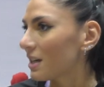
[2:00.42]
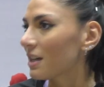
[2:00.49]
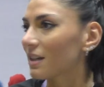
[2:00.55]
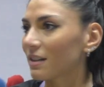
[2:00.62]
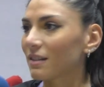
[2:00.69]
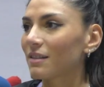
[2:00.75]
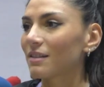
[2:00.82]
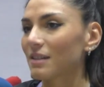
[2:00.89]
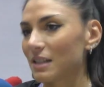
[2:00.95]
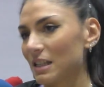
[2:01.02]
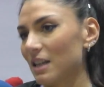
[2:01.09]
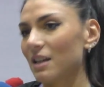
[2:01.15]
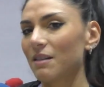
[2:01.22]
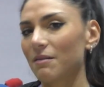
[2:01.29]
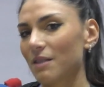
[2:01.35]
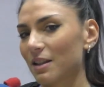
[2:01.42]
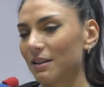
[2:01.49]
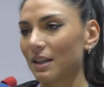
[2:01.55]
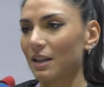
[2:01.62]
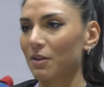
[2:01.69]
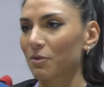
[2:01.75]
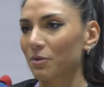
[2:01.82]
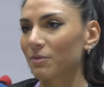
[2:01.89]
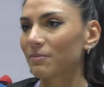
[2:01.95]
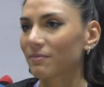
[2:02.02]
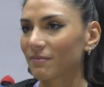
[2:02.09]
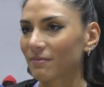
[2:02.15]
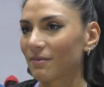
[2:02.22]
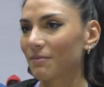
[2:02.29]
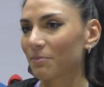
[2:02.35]
Uh, sì, alterno.
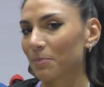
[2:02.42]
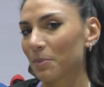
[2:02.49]
Un